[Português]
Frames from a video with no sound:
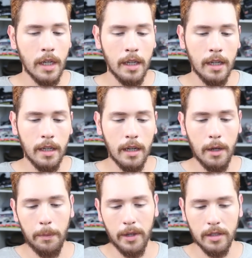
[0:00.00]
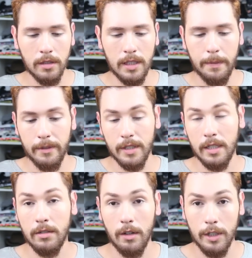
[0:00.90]
E aí eu posso dizer para
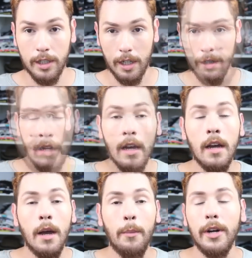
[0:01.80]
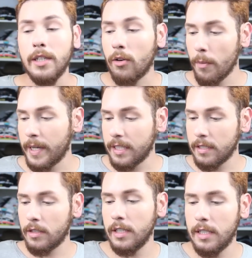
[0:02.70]
vocês o que eu achei. Bom, então eu comprei
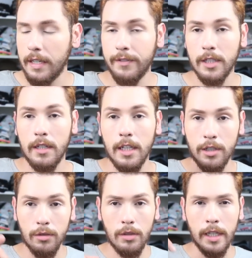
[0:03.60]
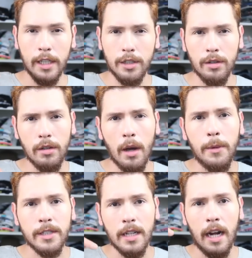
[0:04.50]
esses dois livros, eu deixo o link de tudo que eu
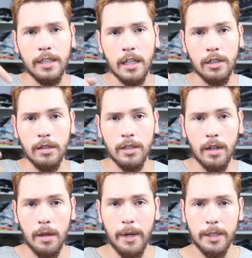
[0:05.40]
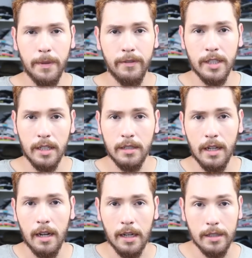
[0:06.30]
mostrar, gente, eu deixo aqui embaixo pra vocês,
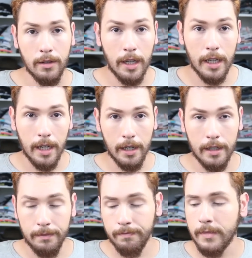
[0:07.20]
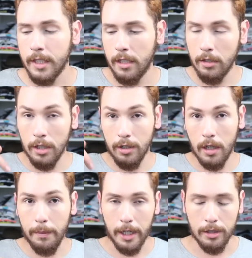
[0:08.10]
tá? Caso alguém queira, eu deixo
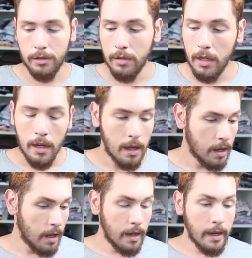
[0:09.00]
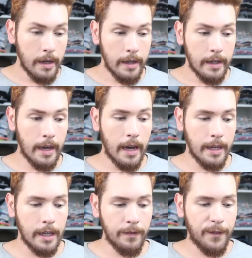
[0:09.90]
aqui embaixo. E
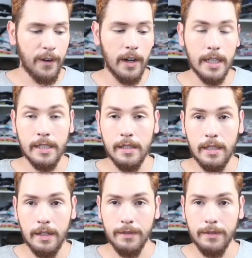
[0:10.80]
aí, fora esses